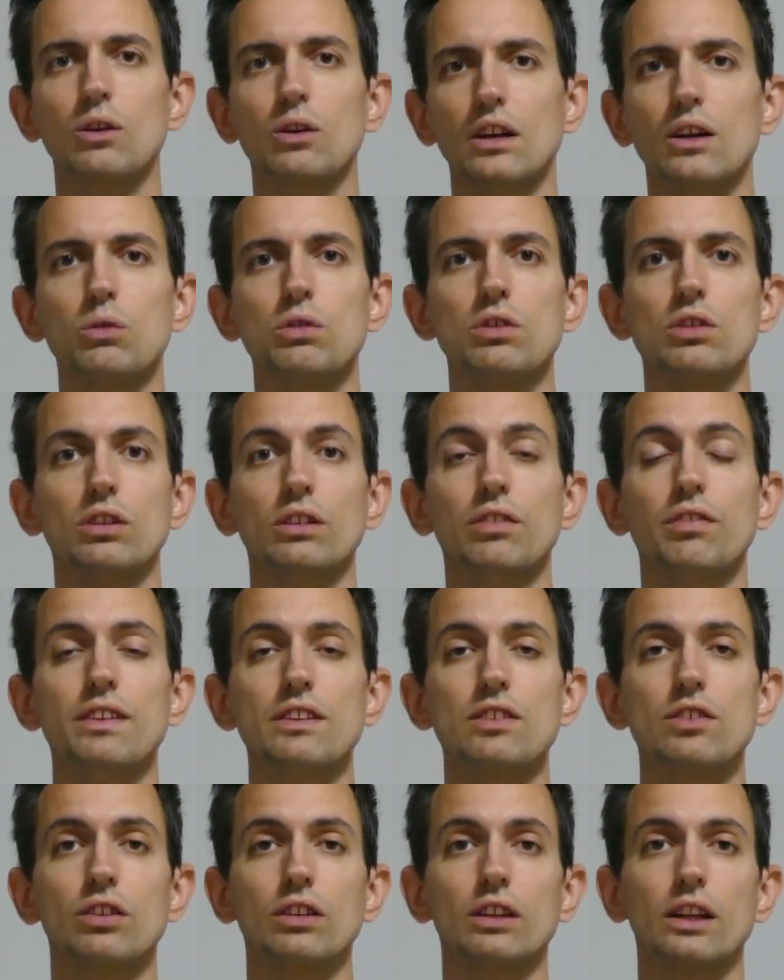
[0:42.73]
Questo
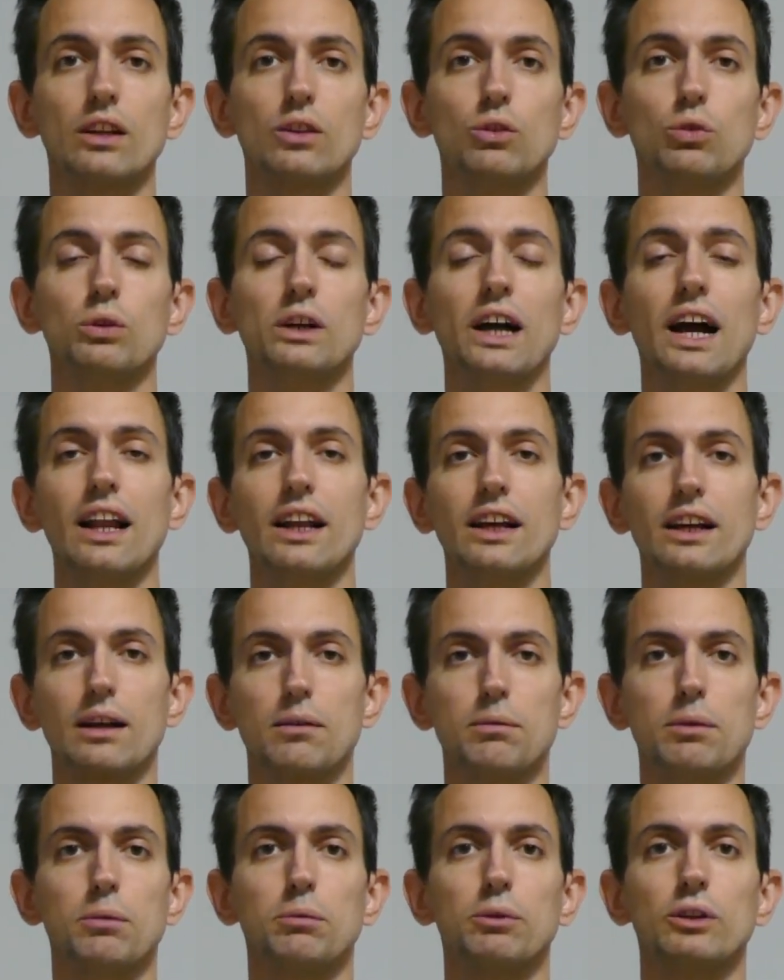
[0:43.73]
riflesso naturale che
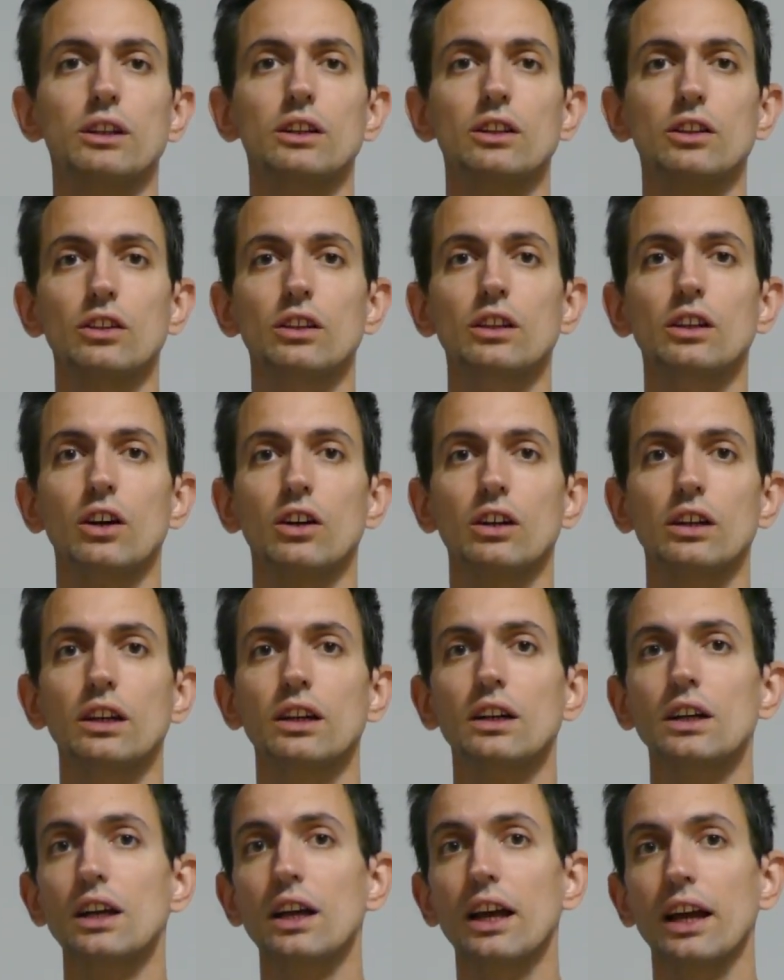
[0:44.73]
abbiamo dentro di noi
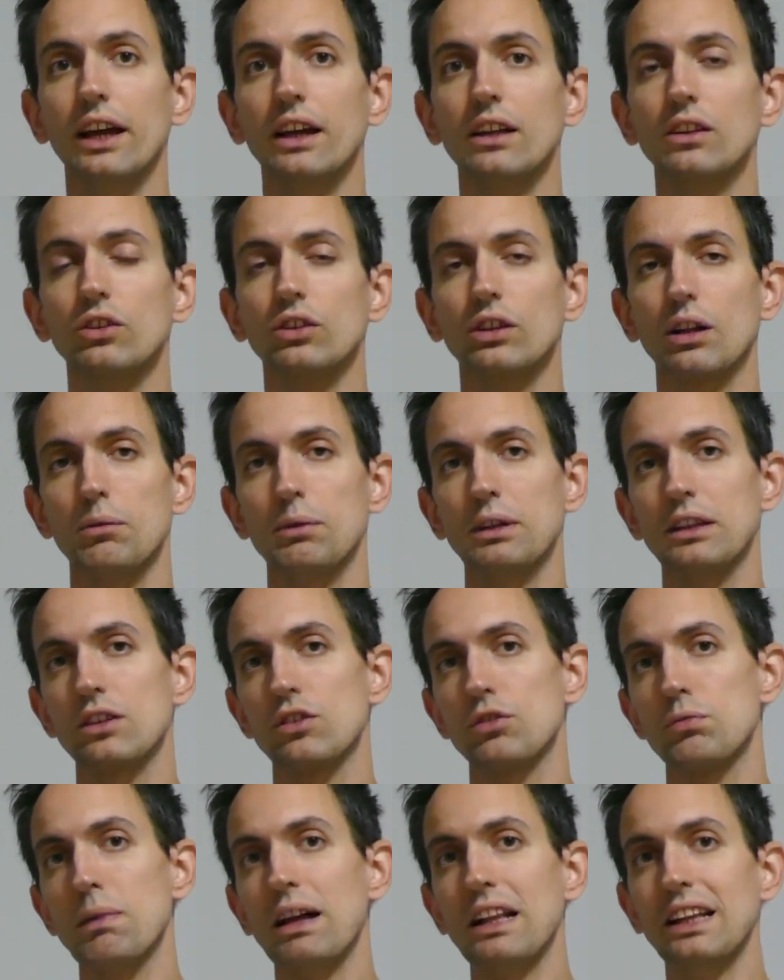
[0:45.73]
è totalmente
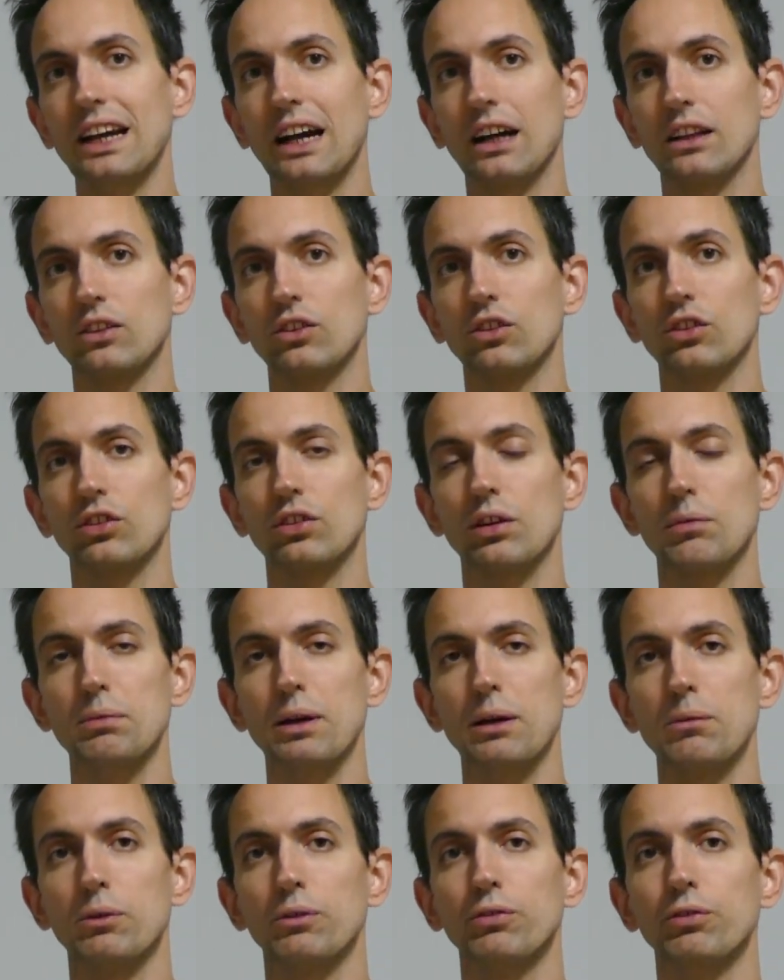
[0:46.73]
sbagliato se
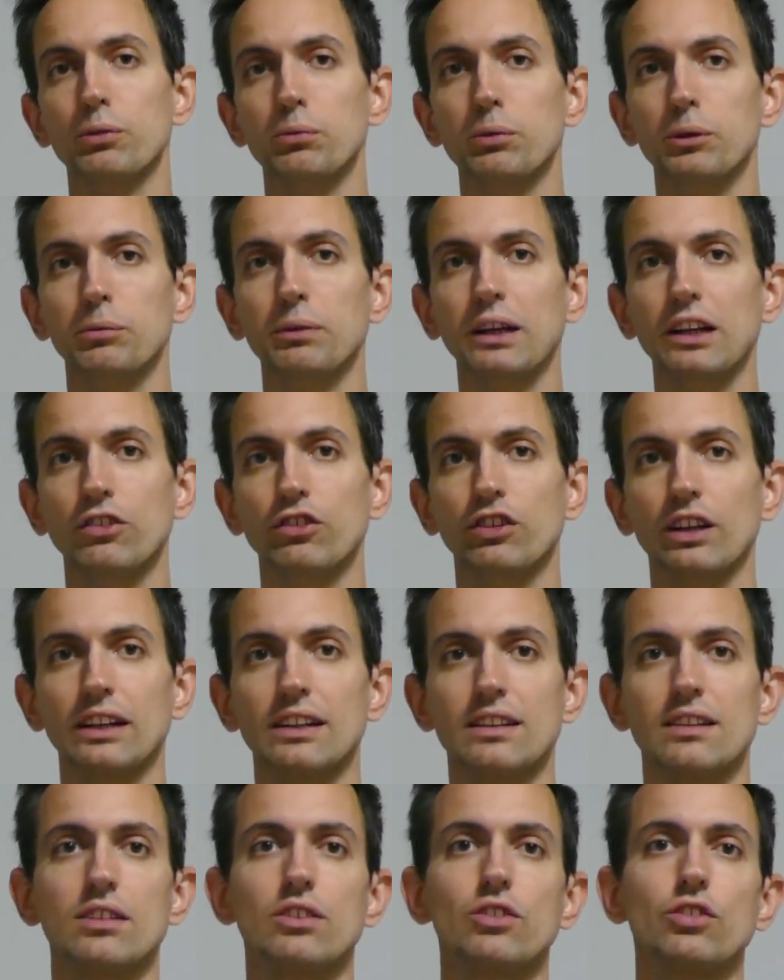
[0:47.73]
abbiamo fibromialgia,
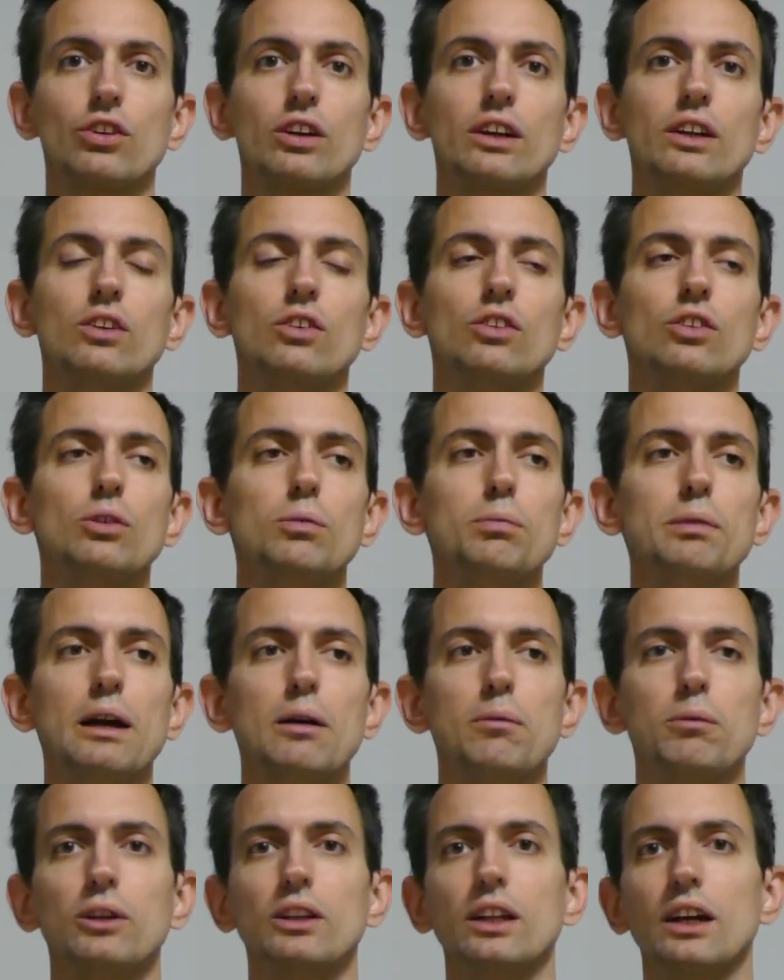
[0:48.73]
nel senso che non
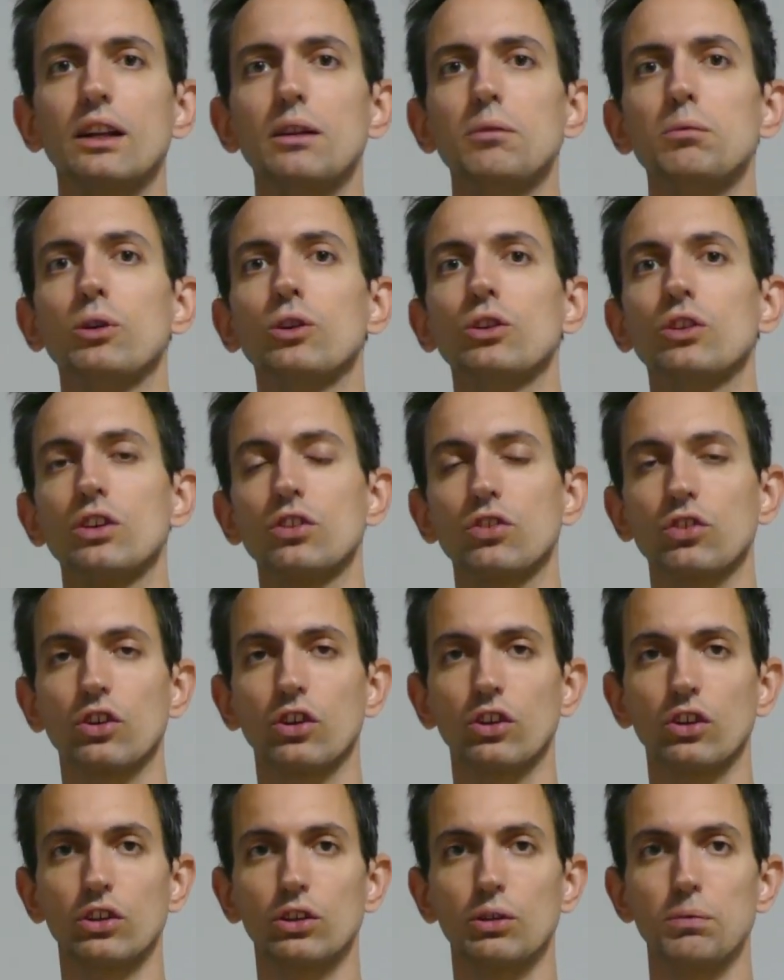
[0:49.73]
dobbiamo dargli molto
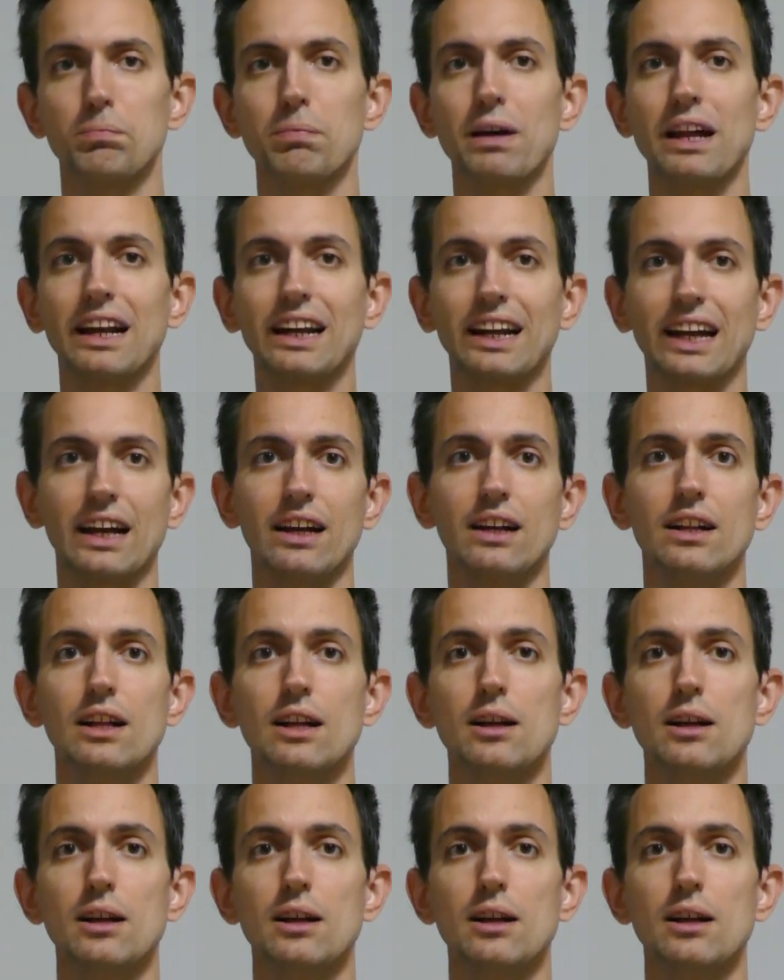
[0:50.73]
ascolto. Perché?